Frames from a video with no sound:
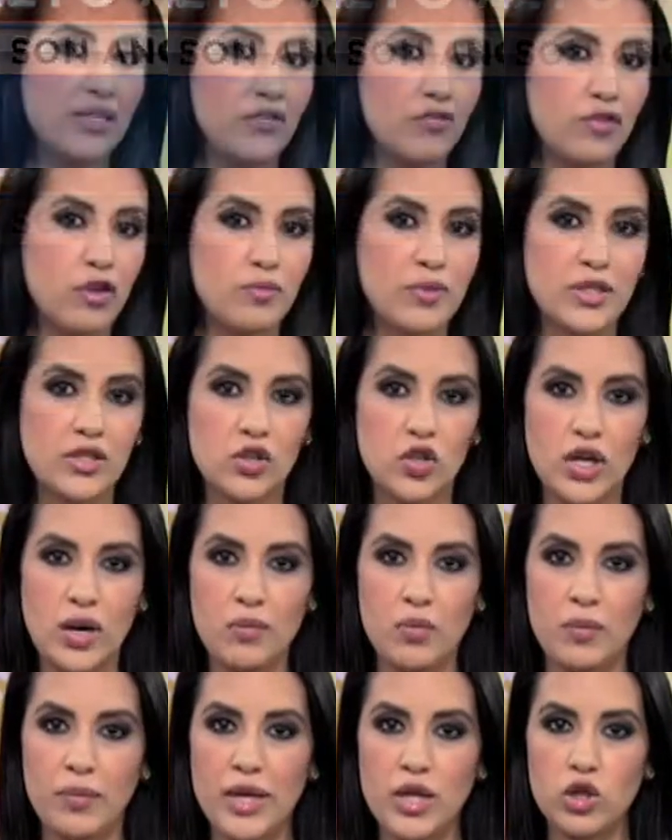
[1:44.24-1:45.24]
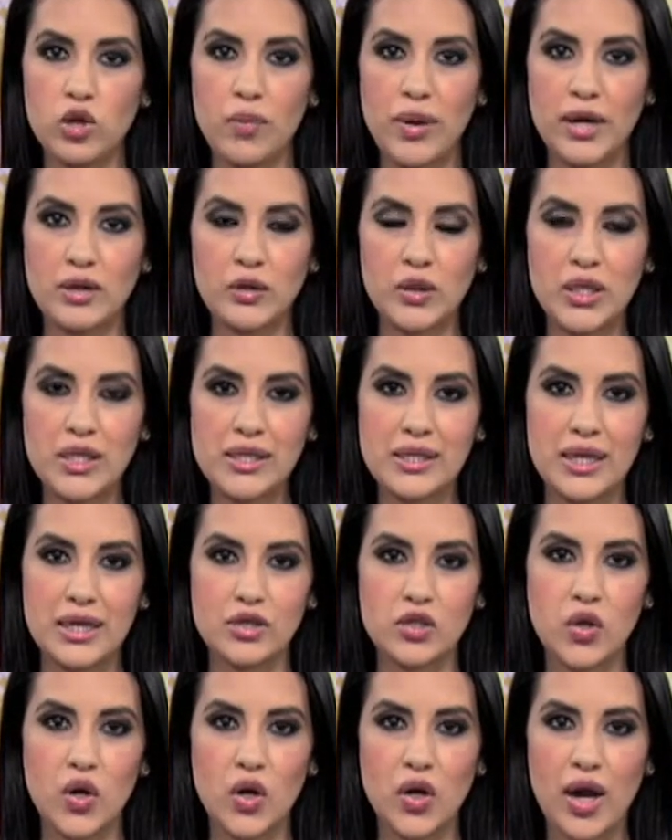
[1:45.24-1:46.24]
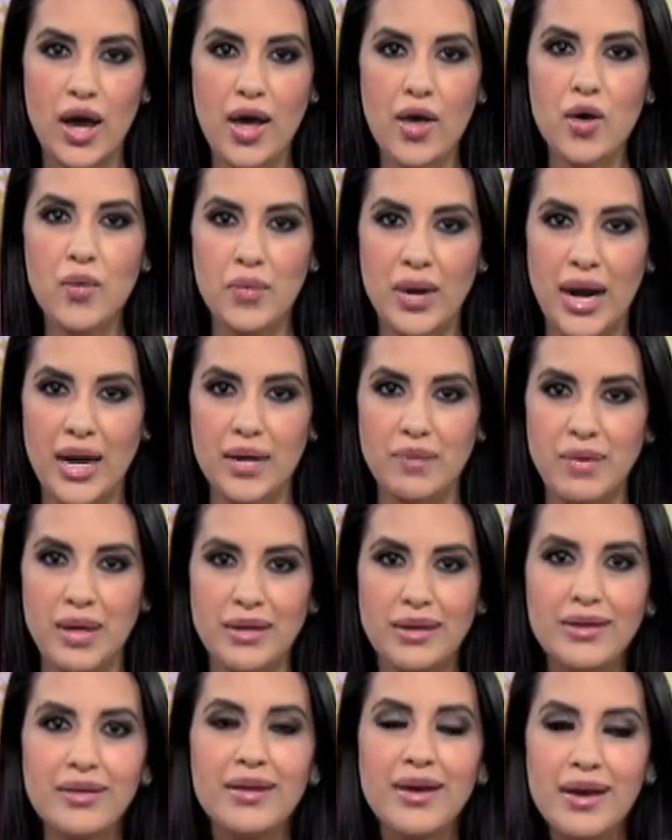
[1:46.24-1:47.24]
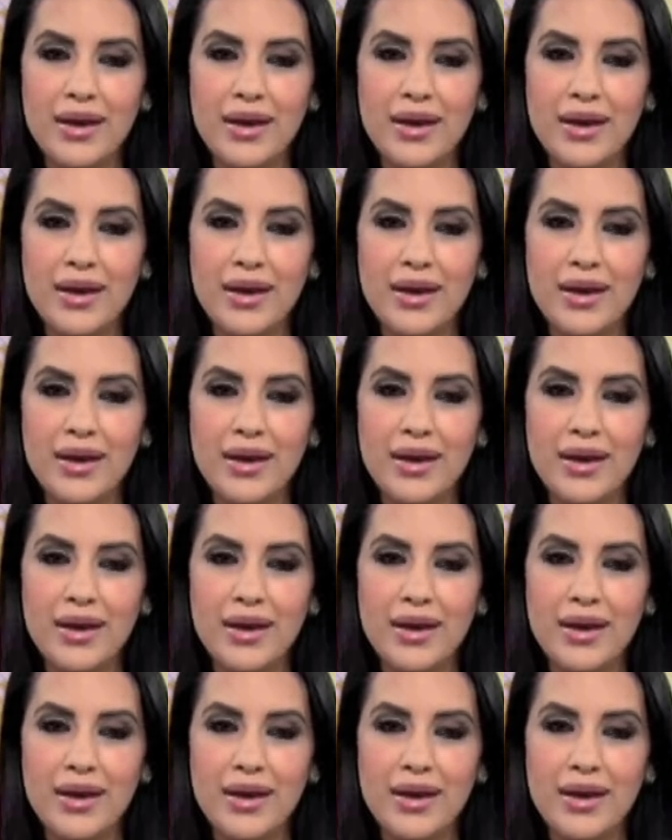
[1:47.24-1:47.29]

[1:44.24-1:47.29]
la información al momento para Noticias Colorado, Maralí Madrid.